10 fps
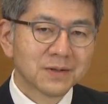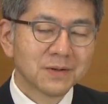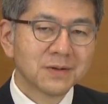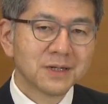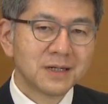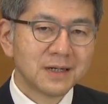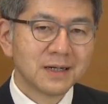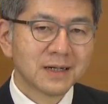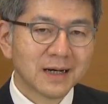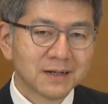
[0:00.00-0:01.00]
投
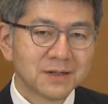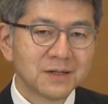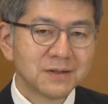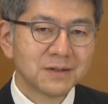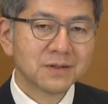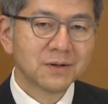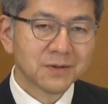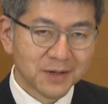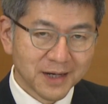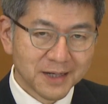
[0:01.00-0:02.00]
資学習等
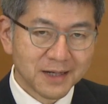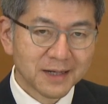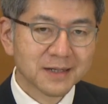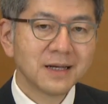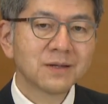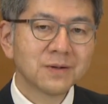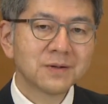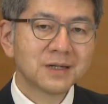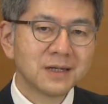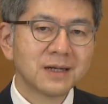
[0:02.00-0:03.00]
の歴史ですね、
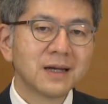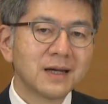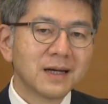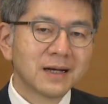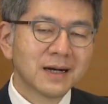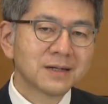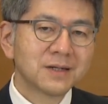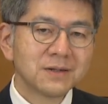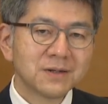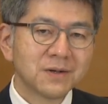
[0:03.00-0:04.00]
投資学
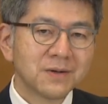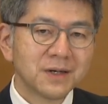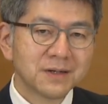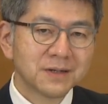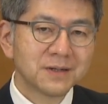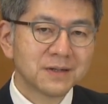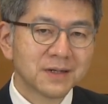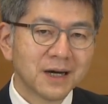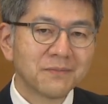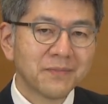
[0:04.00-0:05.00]
習教育
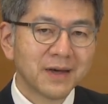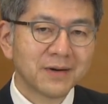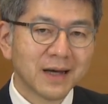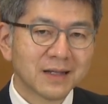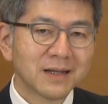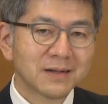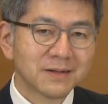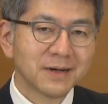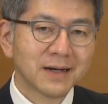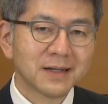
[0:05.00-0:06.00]
キャンペーンをやってい
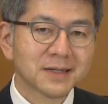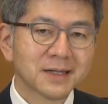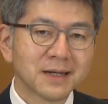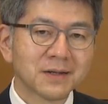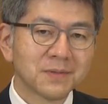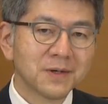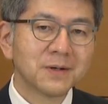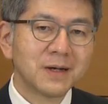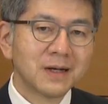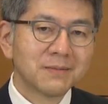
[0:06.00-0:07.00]
るわけですけれど
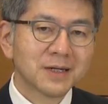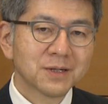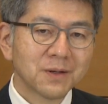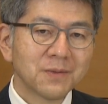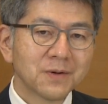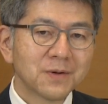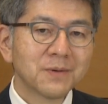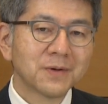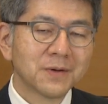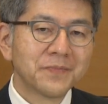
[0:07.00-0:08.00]
も、それもこれ
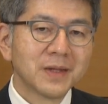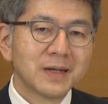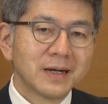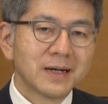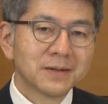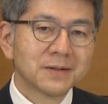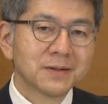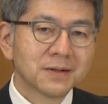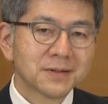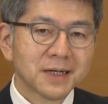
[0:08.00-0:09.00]
も
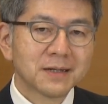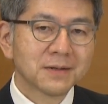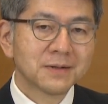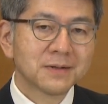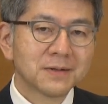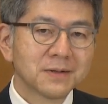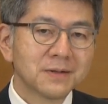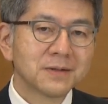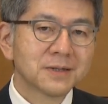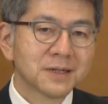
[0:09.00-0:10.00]
共産党
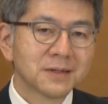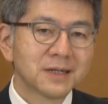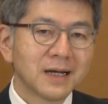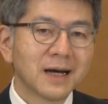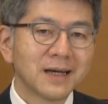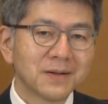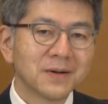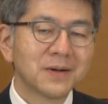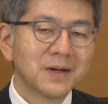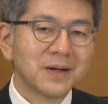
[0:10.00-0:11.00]
のその支配の